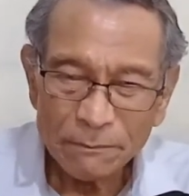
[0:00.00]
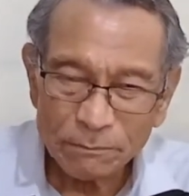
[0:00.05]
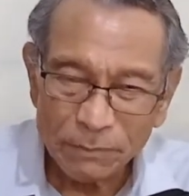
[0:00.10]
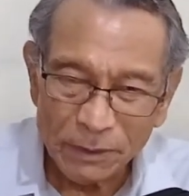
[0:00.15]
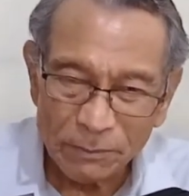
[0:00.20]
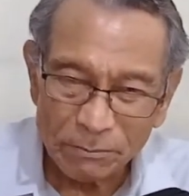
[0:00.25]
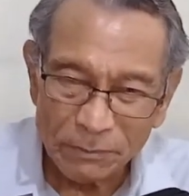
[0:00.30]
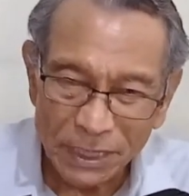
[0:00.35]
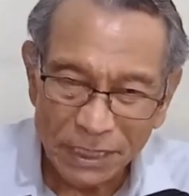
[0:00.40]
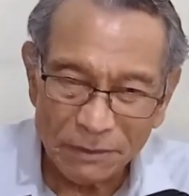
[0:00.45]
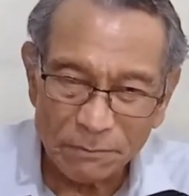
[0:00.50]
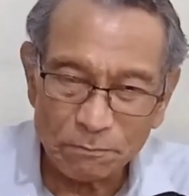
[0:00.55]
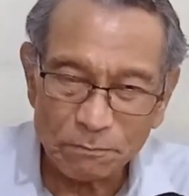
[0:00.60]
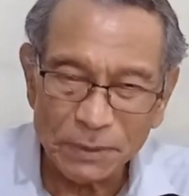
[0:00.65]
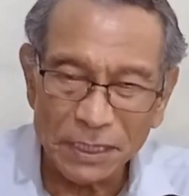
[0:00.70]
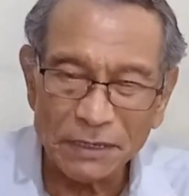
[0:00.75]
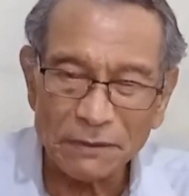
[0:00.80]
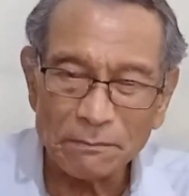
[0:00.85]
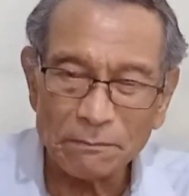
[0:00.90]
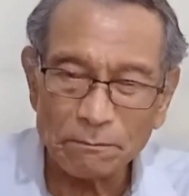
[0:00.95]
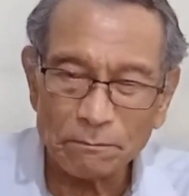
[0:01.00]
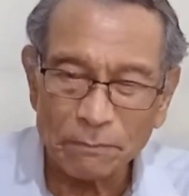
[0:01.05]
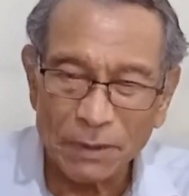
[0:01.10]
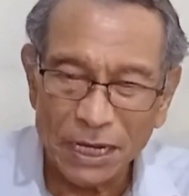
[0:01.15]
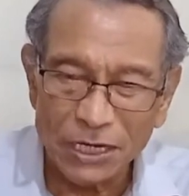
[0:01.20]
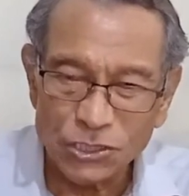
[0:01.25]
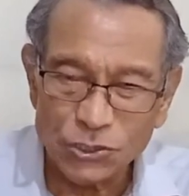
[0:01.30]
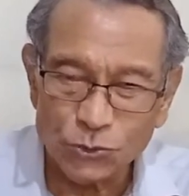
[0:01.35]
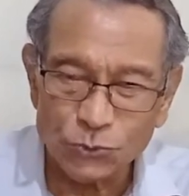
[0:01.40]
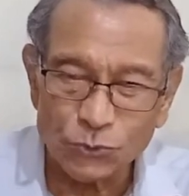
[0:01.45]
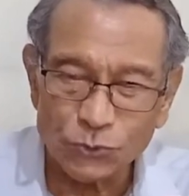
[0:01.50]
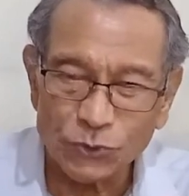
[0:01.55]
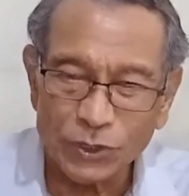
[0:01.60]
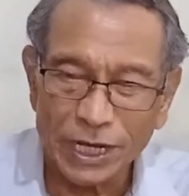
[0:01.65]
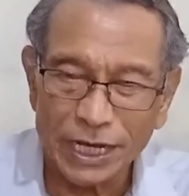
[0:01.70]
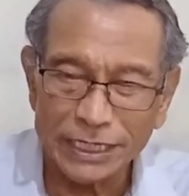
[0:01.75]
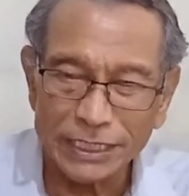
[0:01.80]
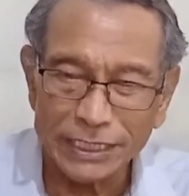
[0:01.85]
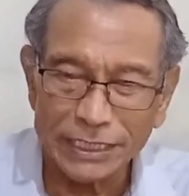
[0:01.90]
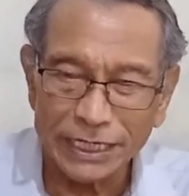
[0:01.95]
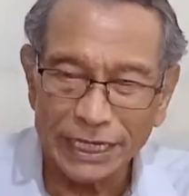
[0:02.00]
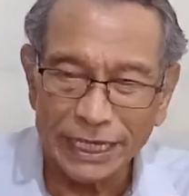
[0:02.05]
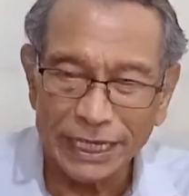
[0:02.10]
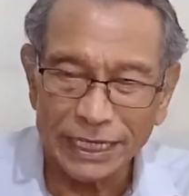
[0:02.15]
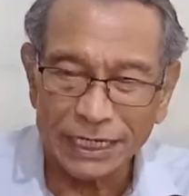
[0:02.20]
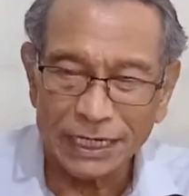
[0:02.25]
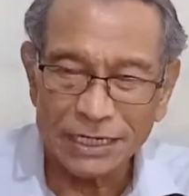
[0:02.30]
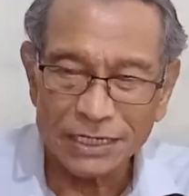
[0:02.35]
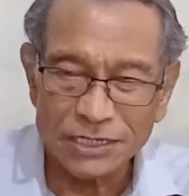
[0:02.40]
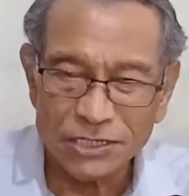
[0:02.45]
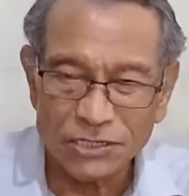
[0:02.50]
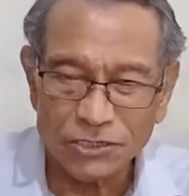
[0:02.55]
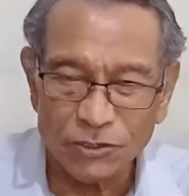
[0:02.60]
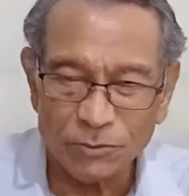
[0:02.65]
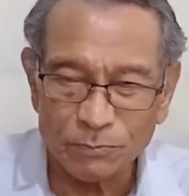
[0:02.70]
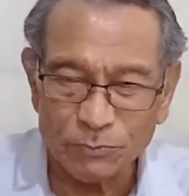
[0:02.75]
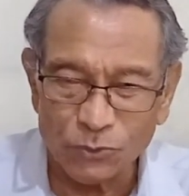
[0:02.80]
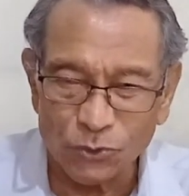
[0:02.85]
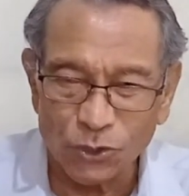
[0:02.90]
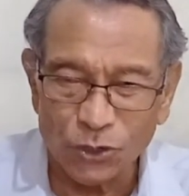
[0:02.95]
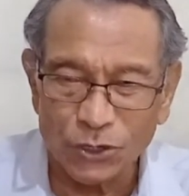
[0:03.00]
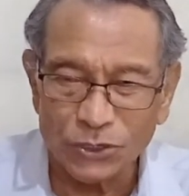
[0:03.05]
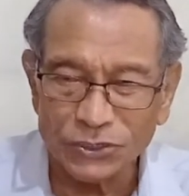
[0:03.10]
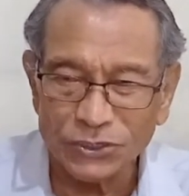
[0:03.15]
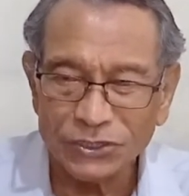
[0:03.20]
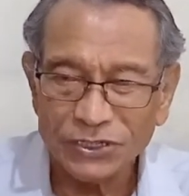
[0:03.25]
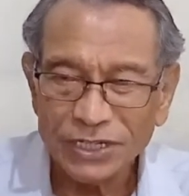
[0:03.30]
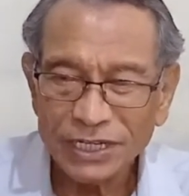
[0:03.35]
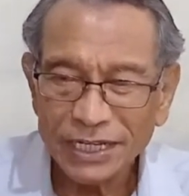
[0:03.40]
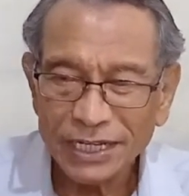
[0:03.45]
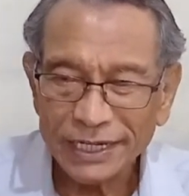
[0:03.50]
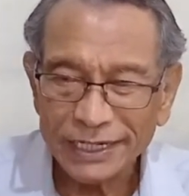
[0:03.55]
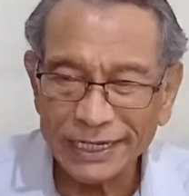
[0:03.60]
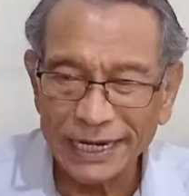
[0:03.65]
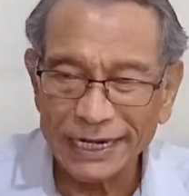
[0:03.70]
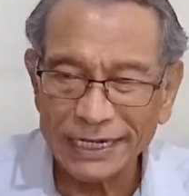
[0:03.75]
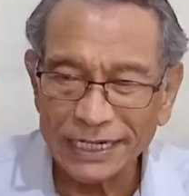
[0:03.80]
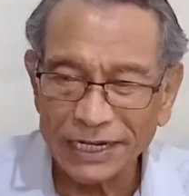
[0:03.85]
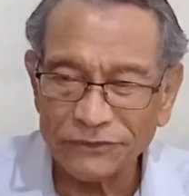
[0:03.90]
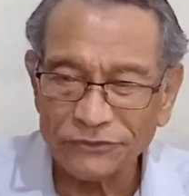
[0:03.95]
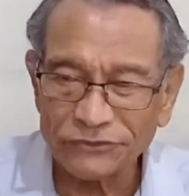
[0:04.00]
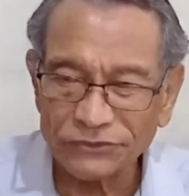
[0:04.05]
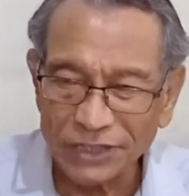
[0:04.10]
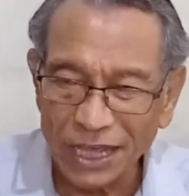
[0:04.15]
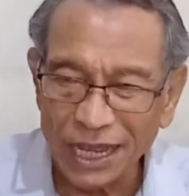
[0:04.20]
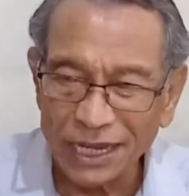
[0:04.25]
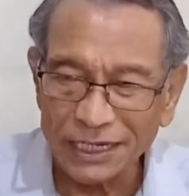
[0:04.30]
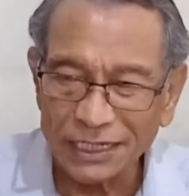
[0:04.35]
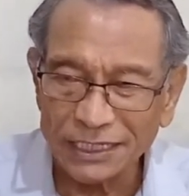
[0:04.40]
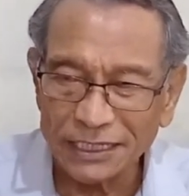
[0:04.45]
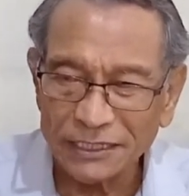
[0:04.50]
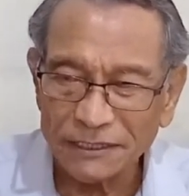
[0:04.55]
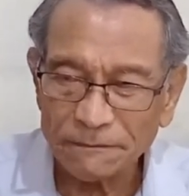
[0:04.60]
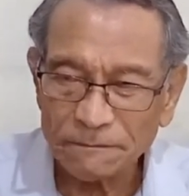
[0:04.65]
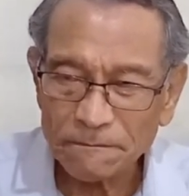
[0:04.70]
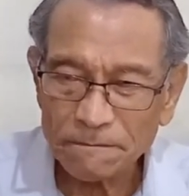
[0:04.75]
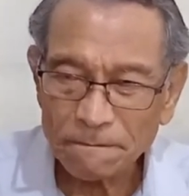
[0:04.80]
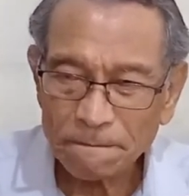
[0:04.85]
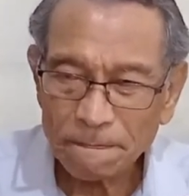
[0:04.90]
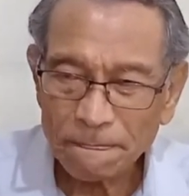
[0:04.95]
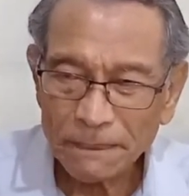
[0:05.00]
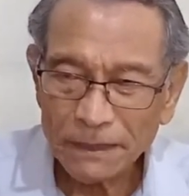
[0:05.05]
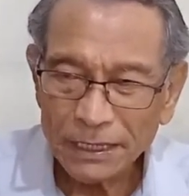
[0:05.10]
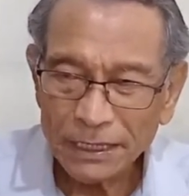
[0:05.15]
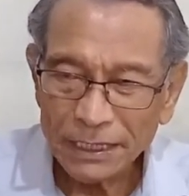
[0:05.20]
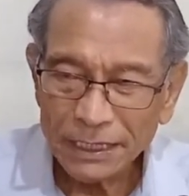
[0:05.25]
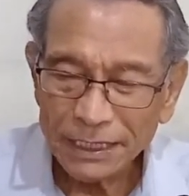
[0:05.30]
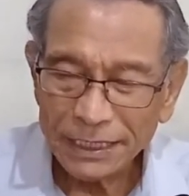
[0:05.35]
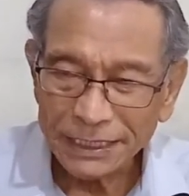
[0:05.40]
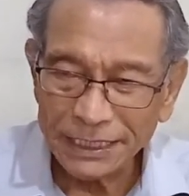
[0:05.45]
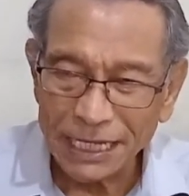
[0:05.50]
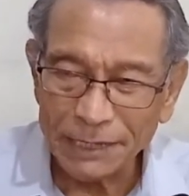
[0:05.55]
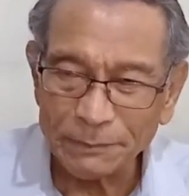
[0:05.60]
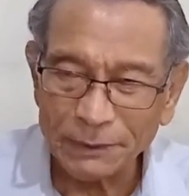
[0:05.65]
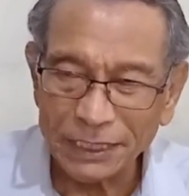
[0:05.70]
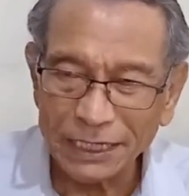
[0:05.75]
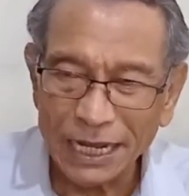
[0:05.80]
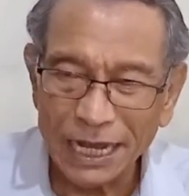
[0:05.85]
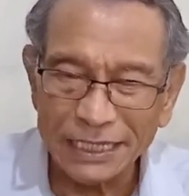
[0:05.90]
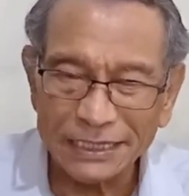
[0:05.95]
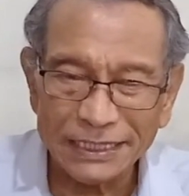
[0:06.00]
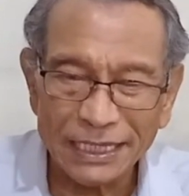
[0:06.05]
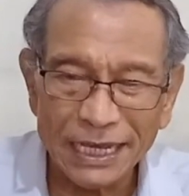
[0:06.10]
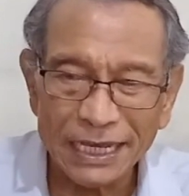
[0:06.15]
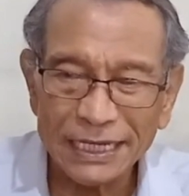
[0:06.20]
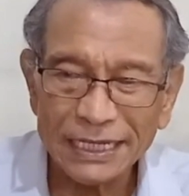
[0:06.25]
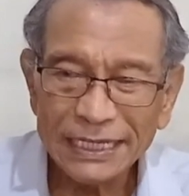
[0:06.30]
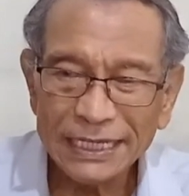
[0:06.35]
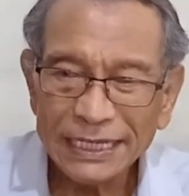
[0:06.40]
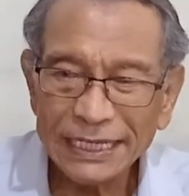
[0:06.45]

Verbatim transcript: pemimpin pasukan daerah Sebulon dan Naftali. Dia berkata,